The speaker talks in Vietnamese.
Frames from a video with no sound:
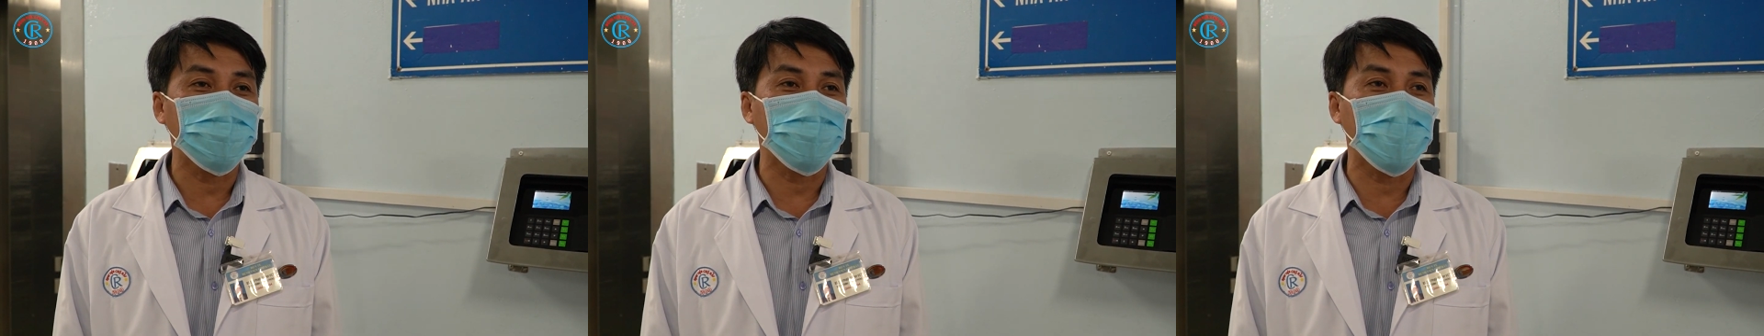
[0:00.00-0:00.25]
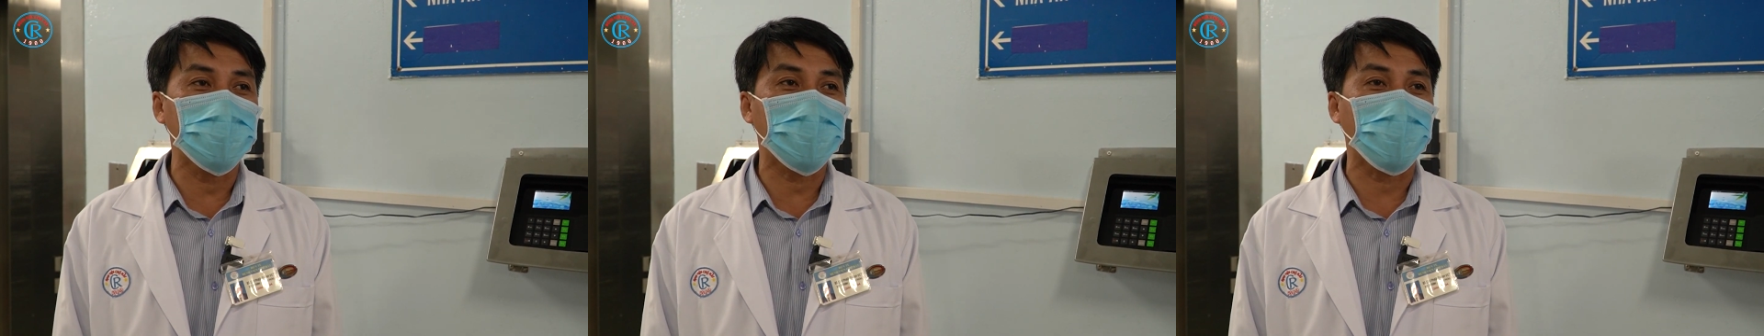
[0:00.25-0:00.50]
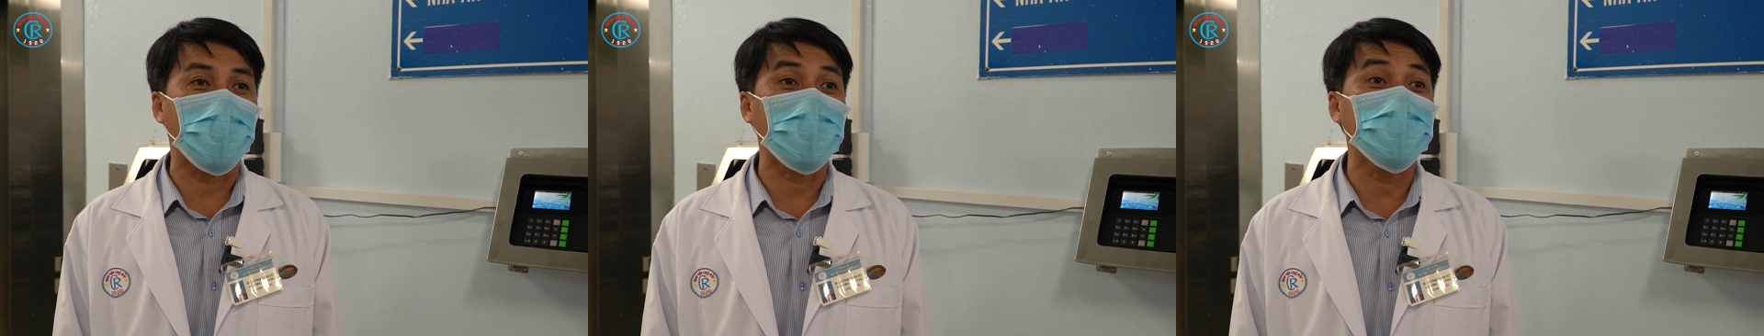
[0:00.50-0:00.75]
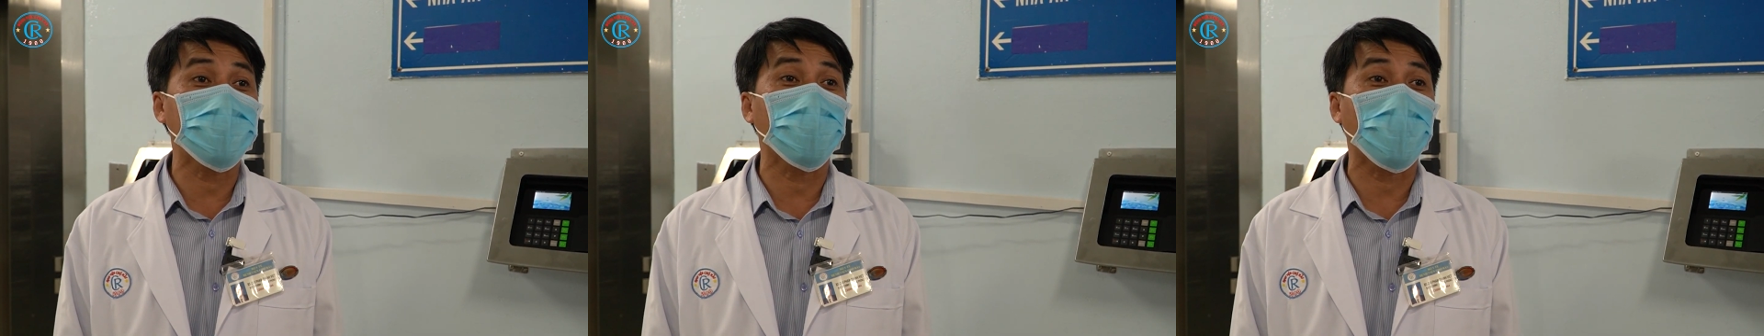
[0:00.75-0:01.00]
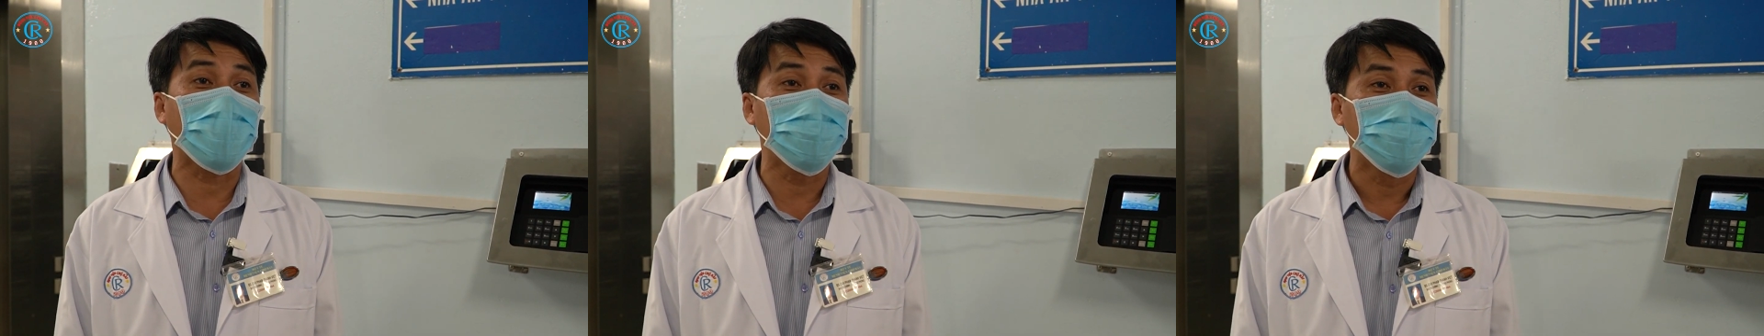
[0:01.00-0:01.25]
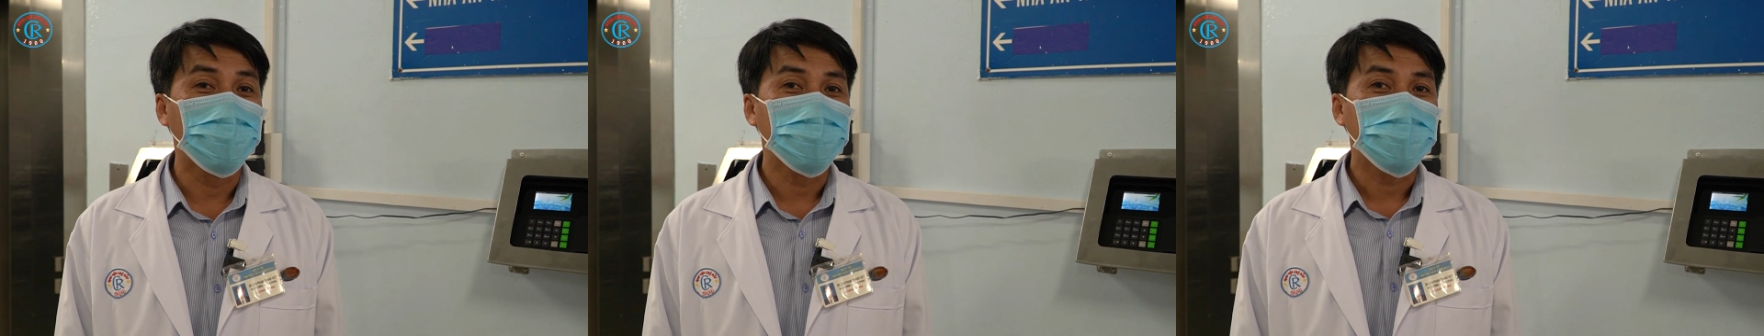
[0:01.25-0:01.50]
với cái quản lý thủ công
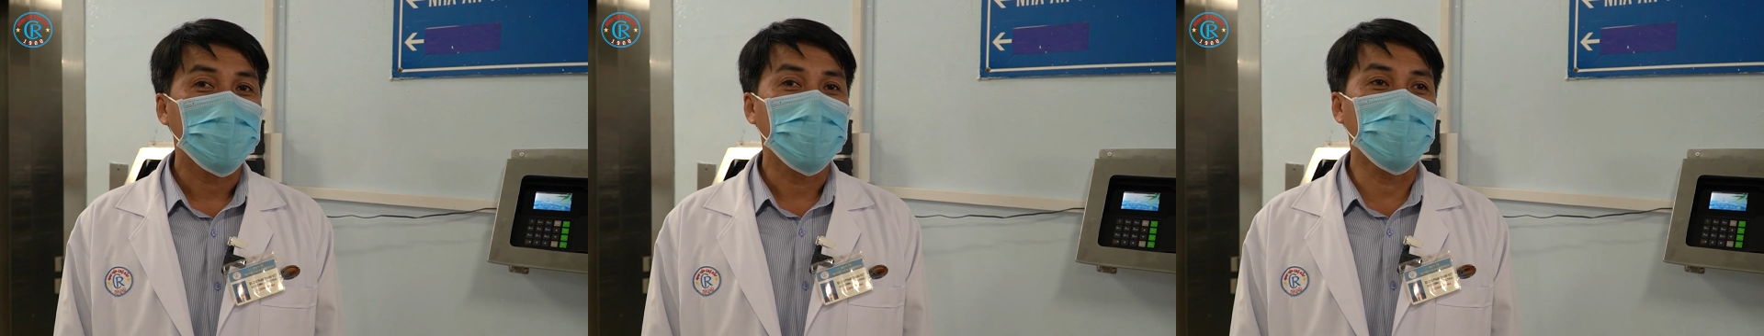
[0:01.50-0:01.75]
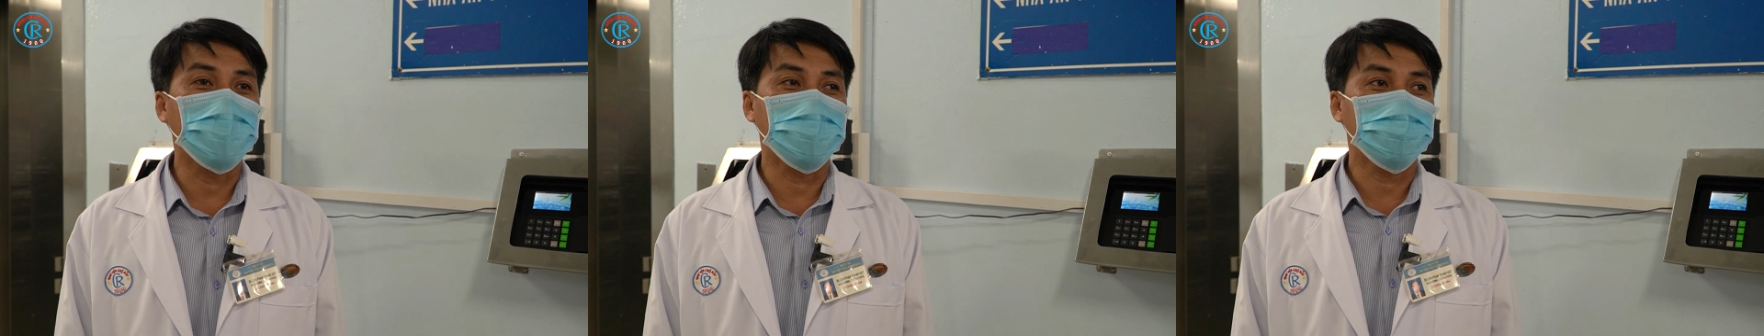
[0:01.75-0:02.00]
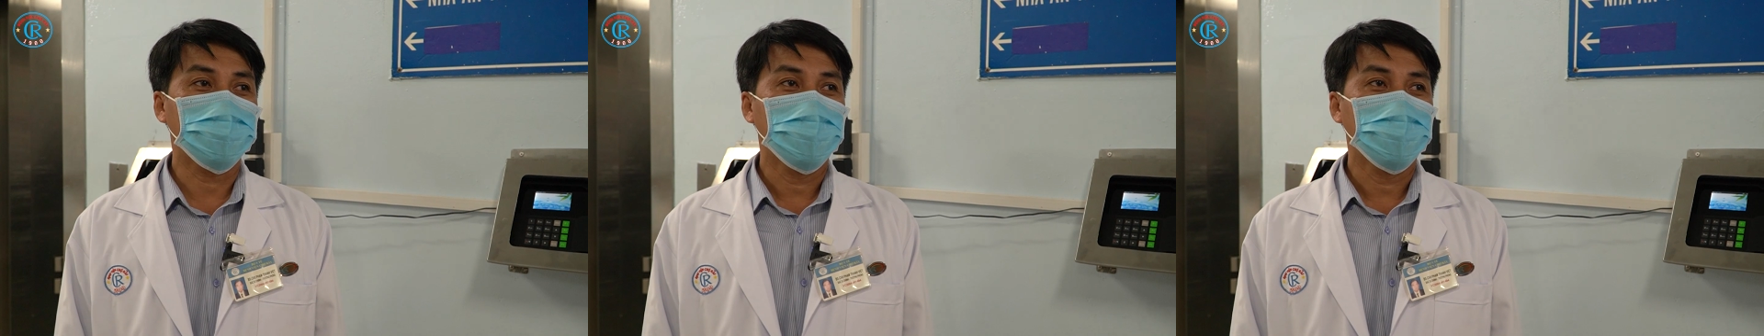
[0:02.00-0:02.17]
thì